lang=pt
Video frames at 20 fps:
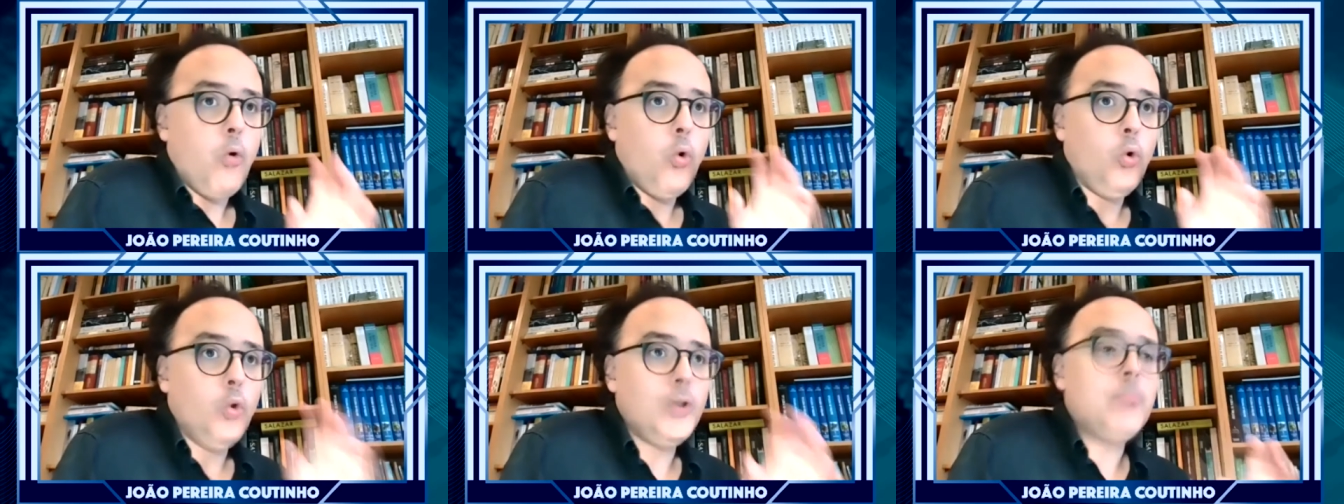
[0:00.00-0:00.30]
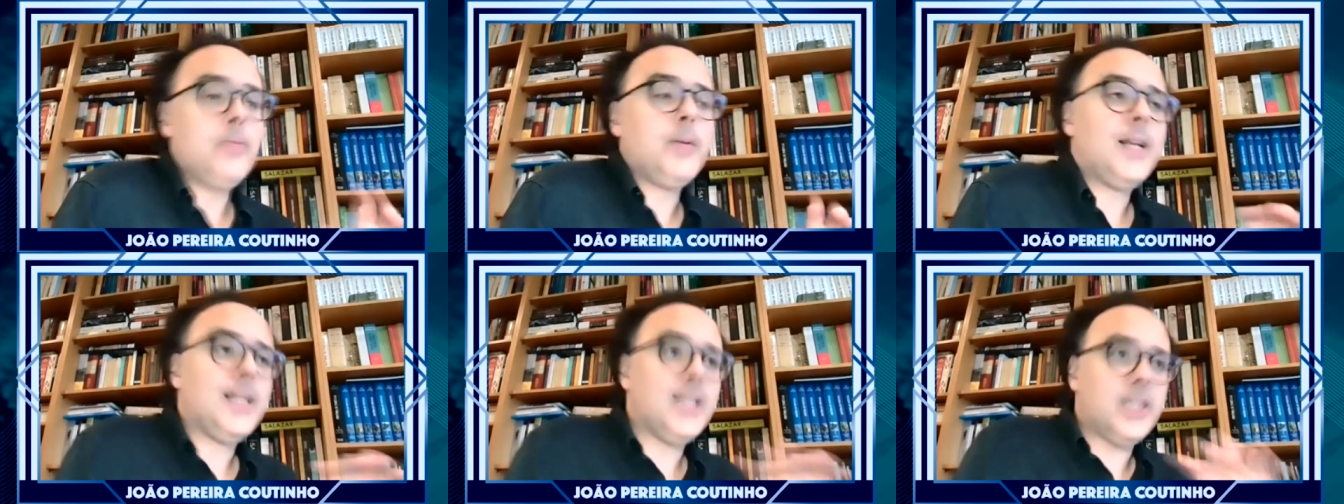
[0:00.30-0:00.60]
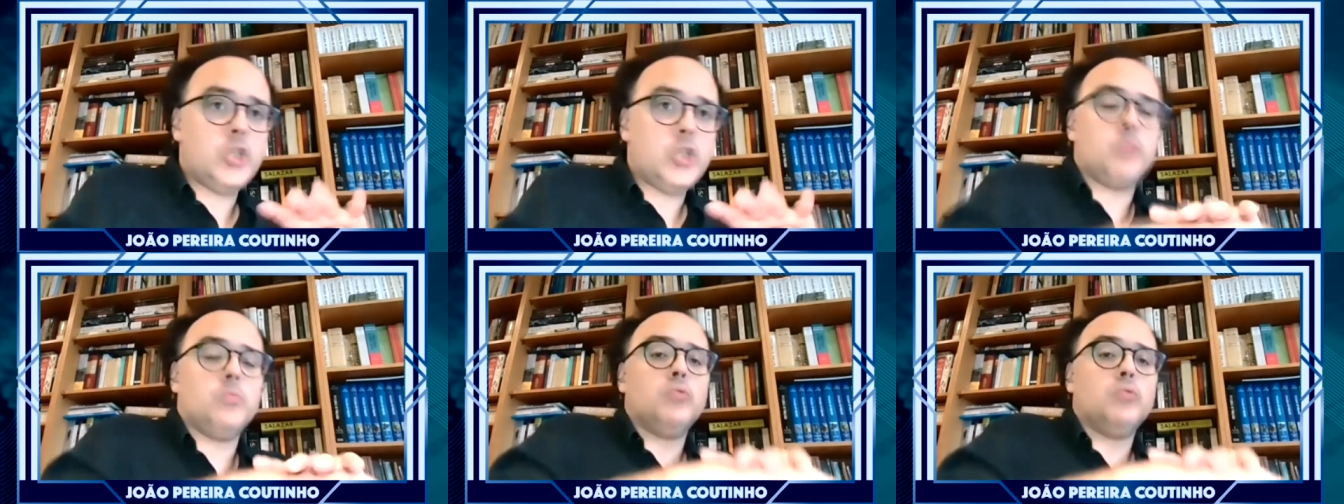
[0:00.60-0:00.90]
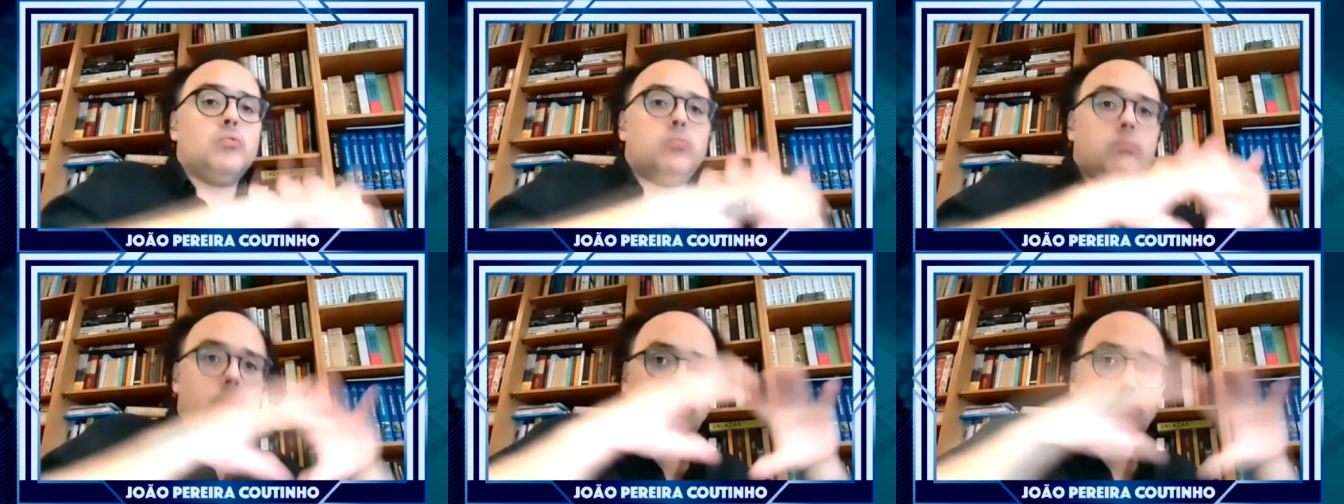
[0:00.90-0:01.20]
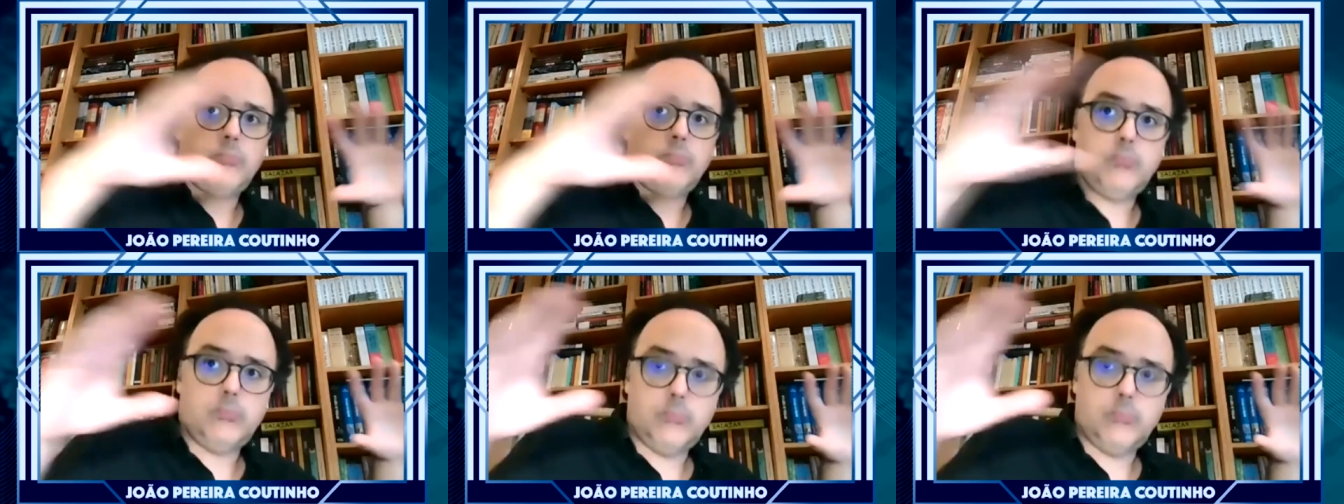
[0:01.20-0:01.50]
O liberalismo
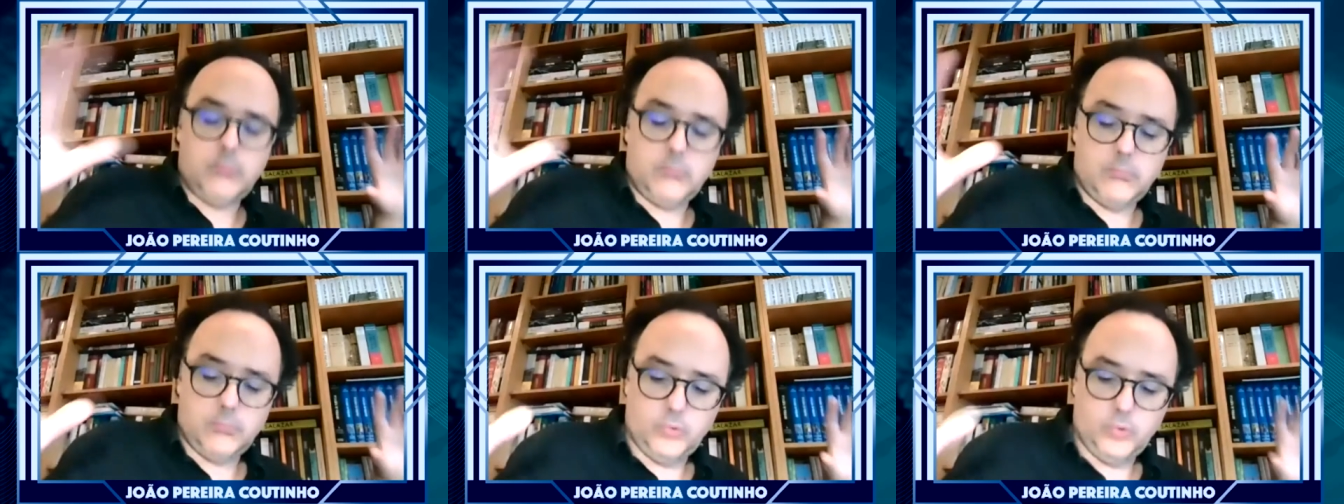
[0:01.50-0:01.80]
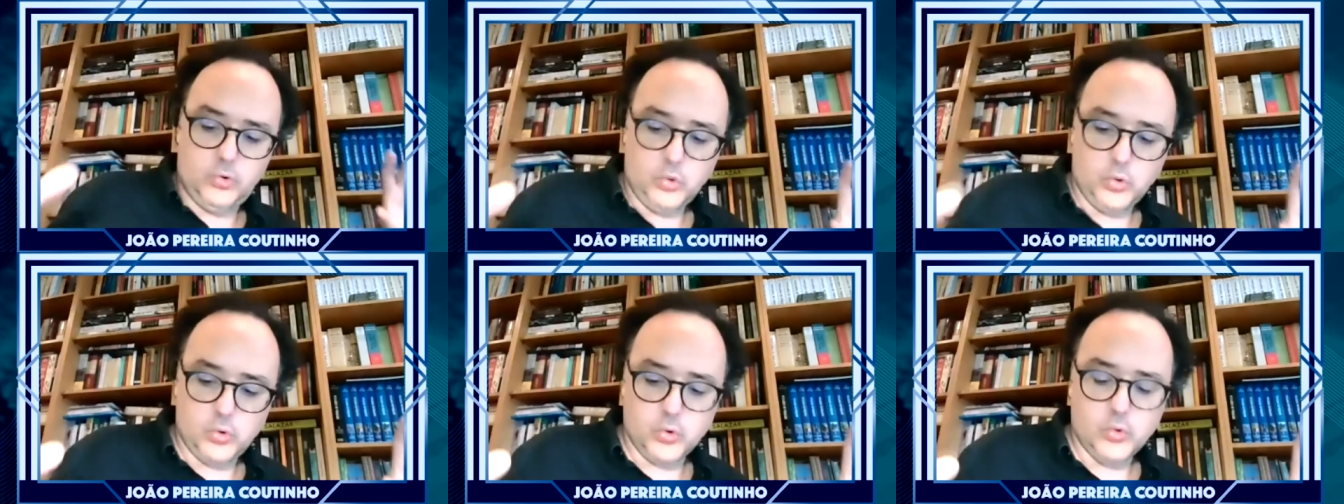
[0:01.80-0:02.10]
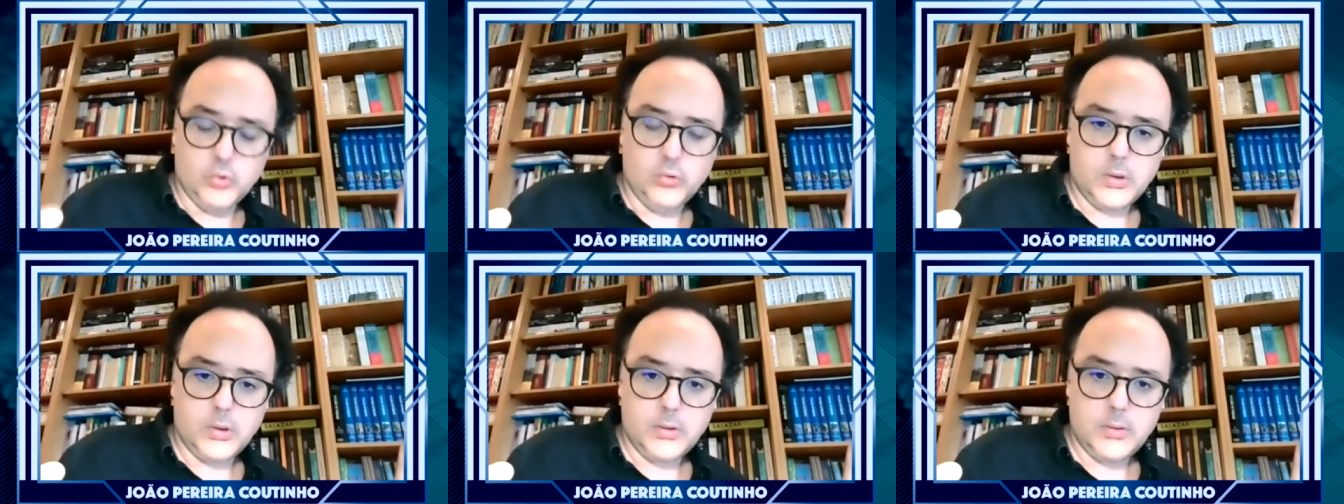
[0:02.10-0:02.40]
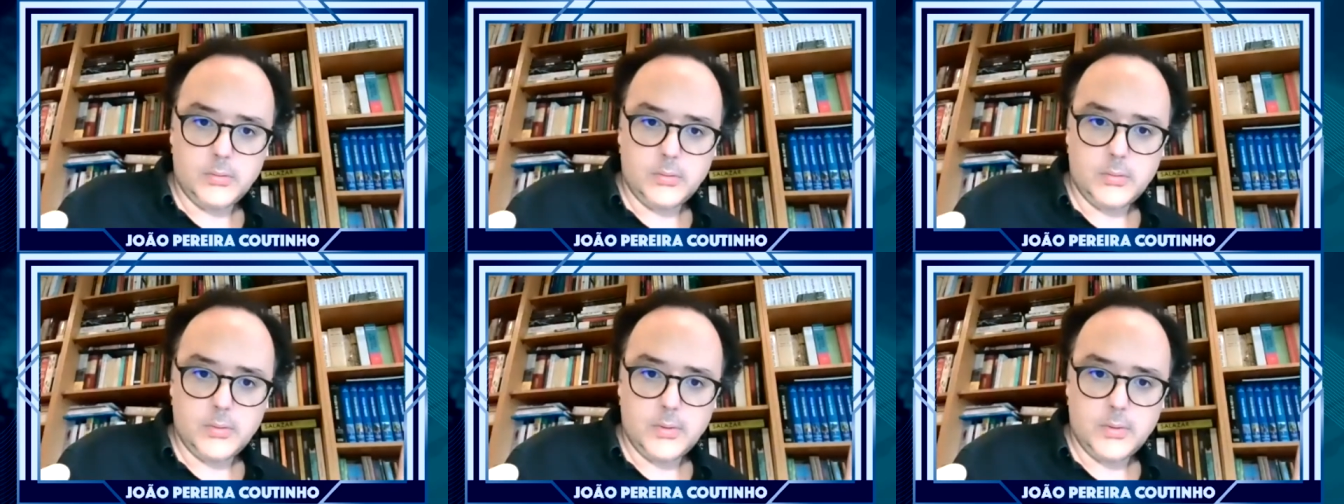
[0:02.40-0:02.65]
tout